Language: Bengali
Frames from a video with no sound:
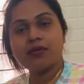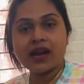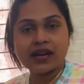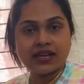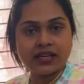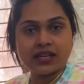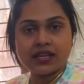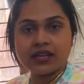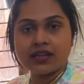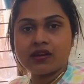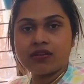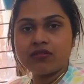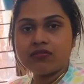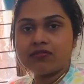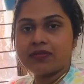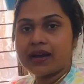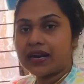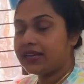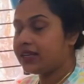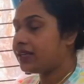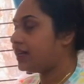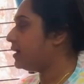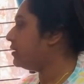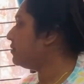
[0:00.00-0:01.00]
বানিয়ে নাও
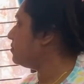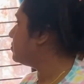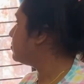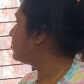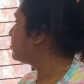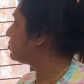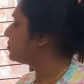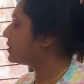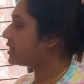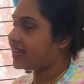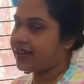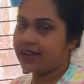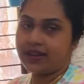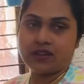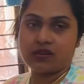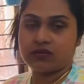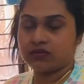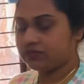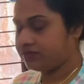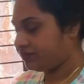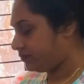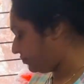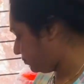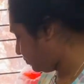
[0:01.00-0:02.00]
বানিয়ে খেয়ে নাও
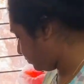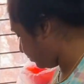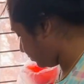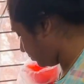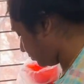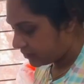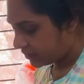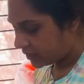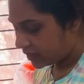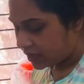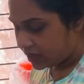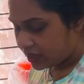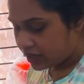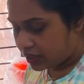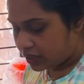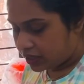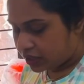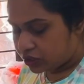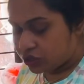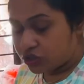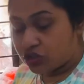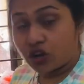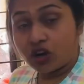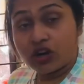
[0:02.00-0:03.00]

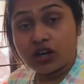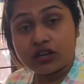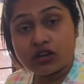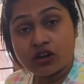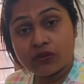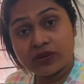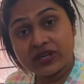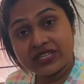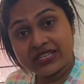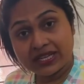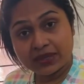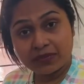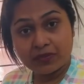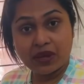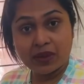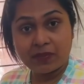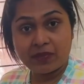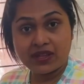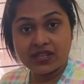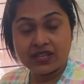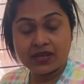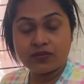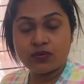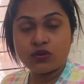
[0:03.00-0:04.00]
জলটা আমি ঠিক
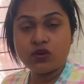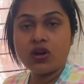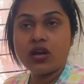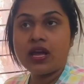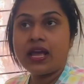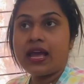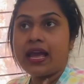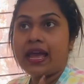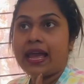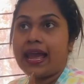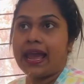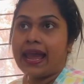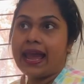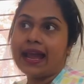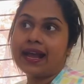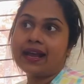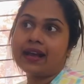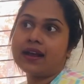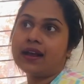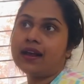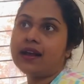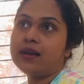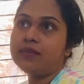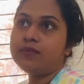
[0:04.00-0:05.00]
মেপে দেবো
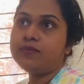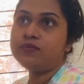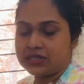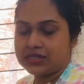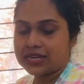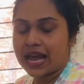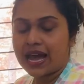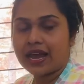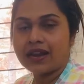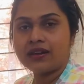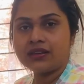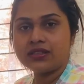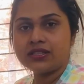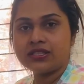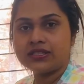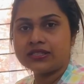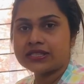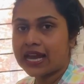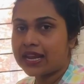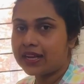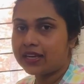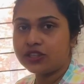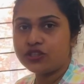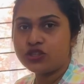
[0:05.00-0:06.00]
কাপ চাল
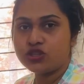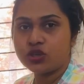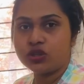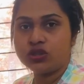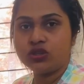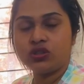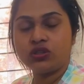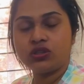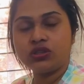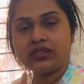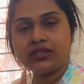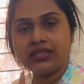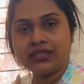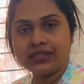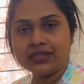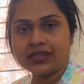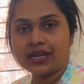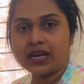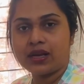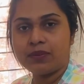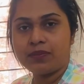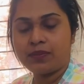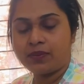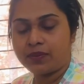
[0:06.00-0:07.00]
চালের জন্য তিন
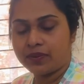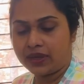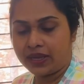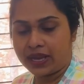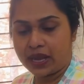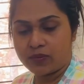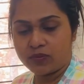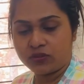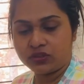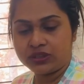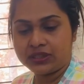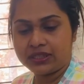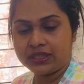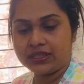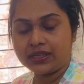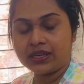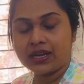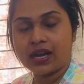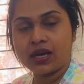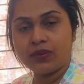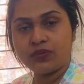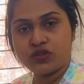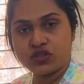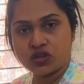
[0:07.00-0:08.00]
কাপ এমন তিন
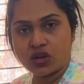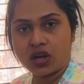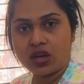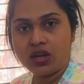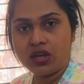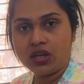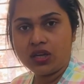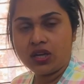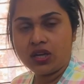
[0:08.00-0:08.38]
কাপ জল